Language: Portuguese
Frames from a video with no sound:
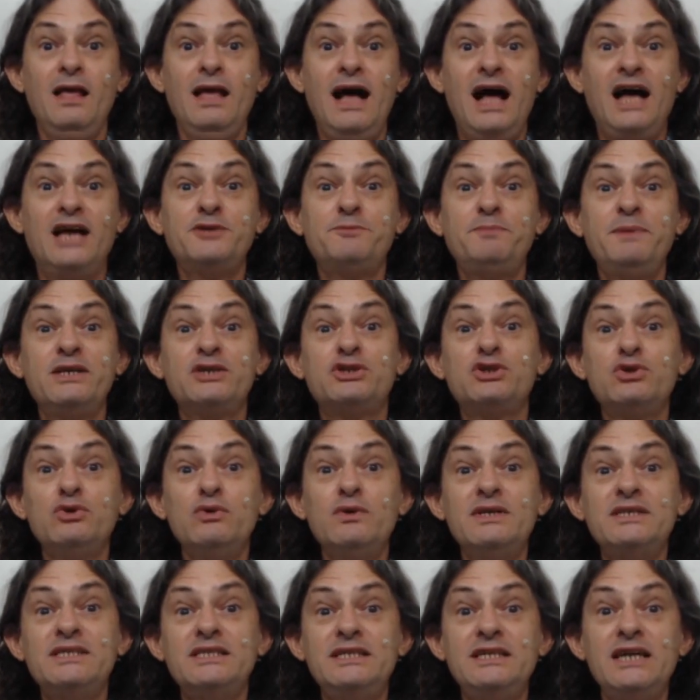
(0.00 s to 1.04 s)
as
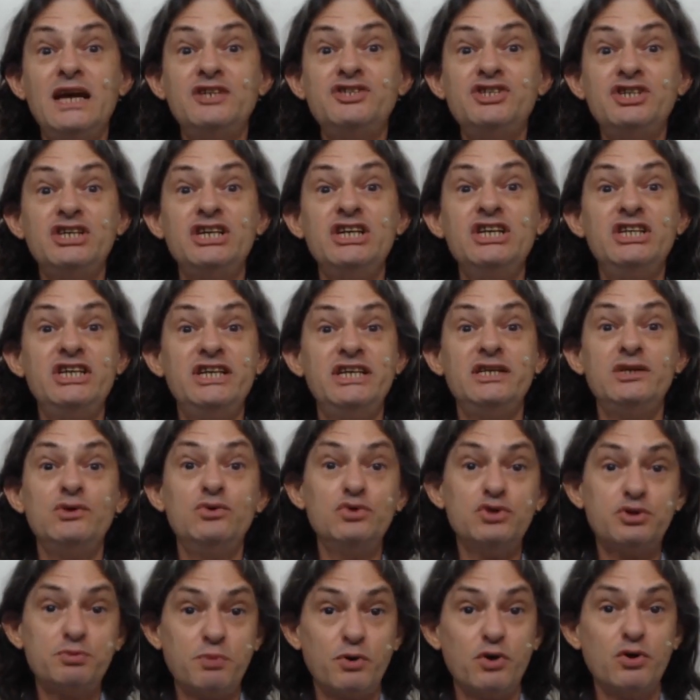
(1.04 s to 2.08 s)
pessoas que adquiriram
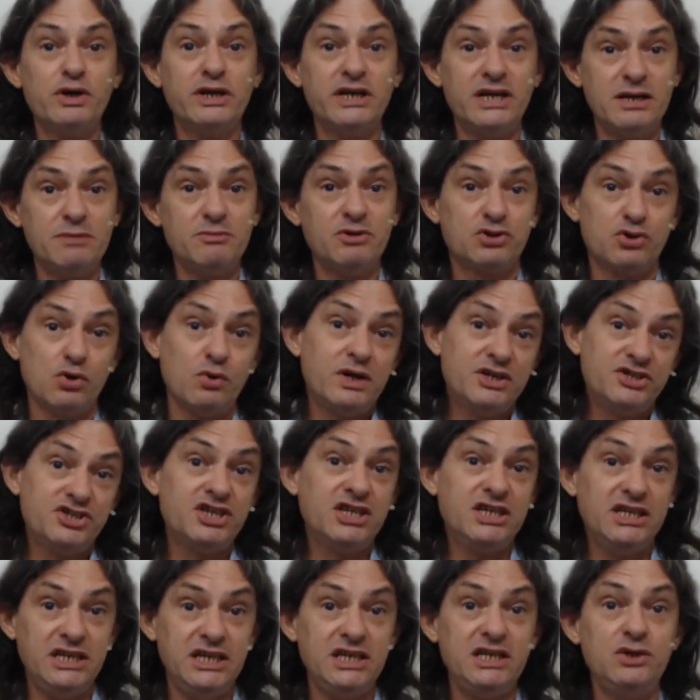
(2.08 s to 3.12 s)
os programas ou
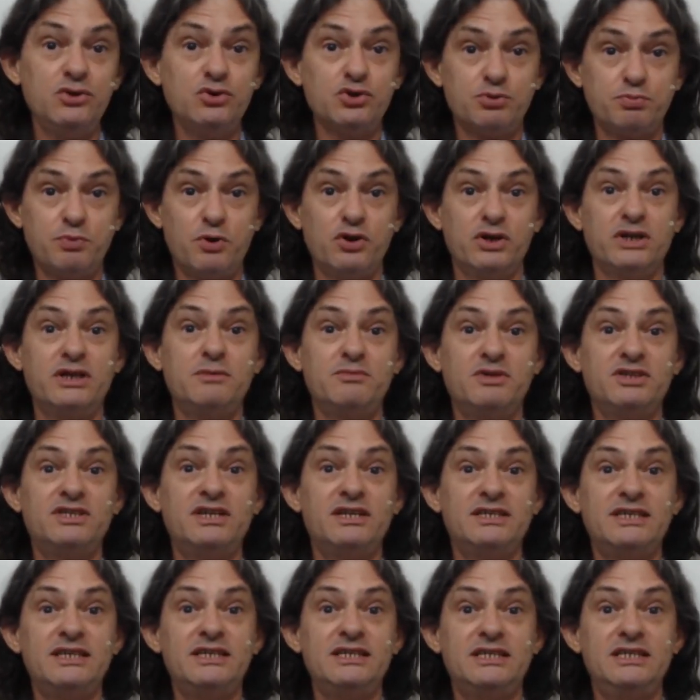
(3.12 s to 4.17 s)
adquirirem os programas de
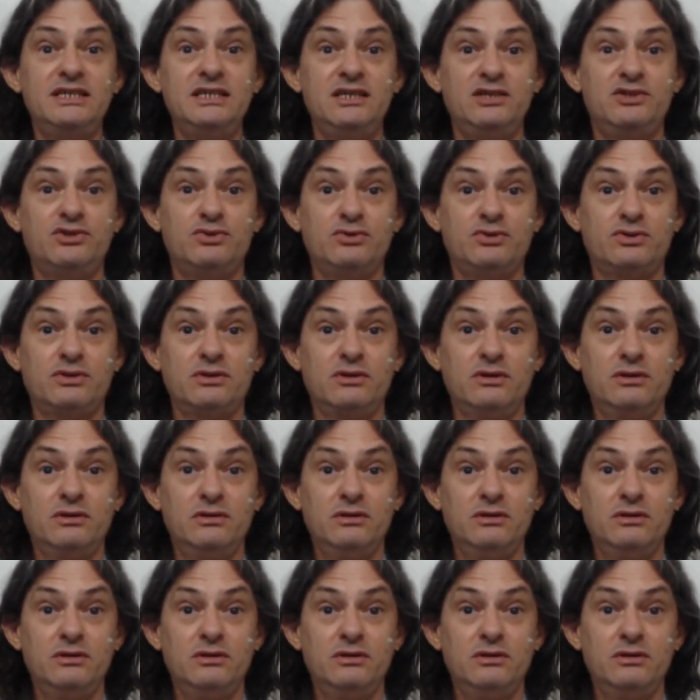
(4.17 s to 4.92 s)
exercícios.